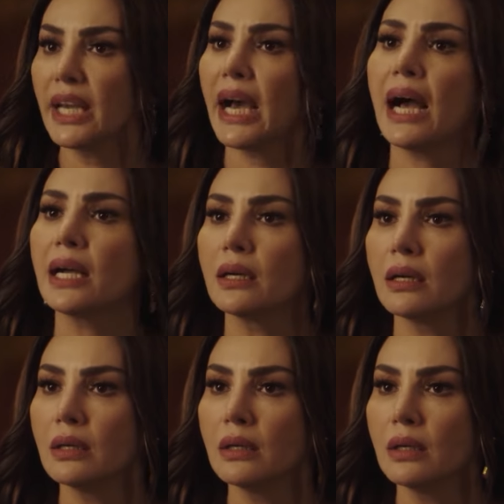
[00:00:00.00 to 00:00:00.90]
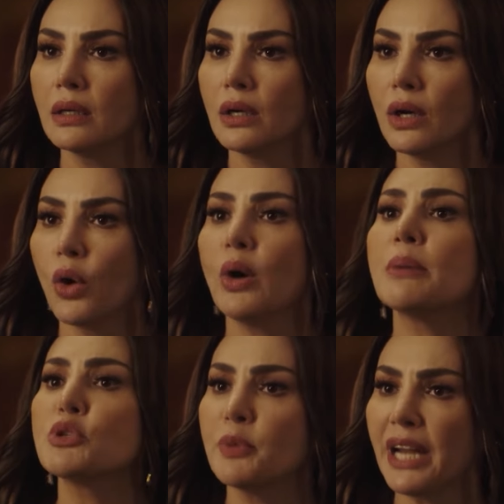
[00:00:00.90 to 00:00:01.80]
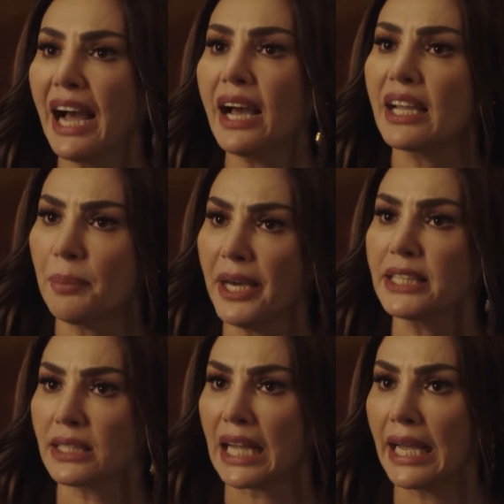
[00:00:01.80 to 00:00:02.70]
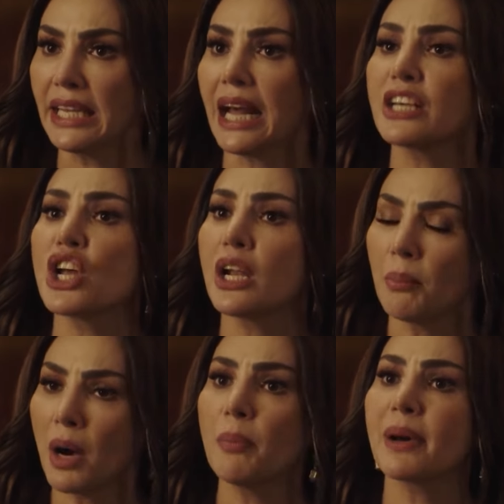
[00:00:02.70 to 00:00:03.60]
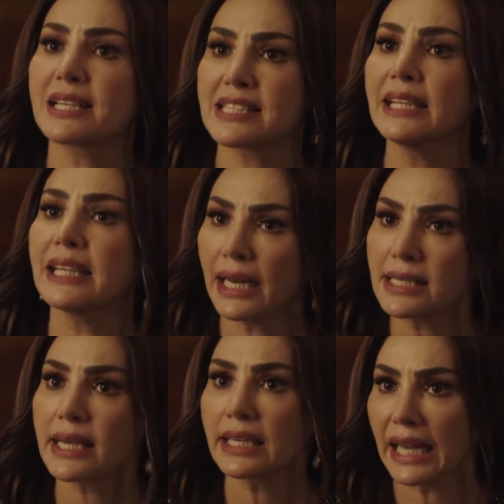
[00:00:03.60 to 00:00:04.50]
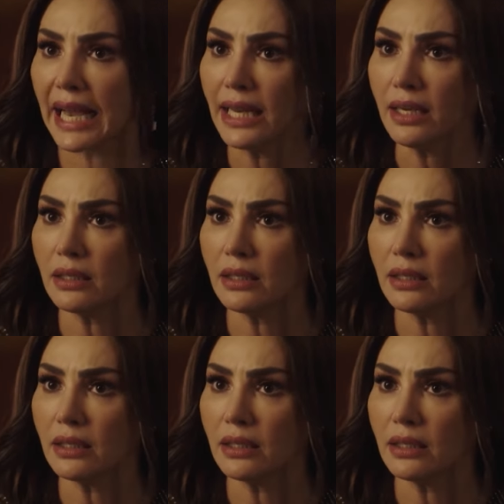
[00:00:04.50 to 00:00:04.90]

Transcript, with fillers: ليه يا حاج هو انا مش من حق اجيب حته عيل عشان لما اكبر اتسند عليه زي الخلق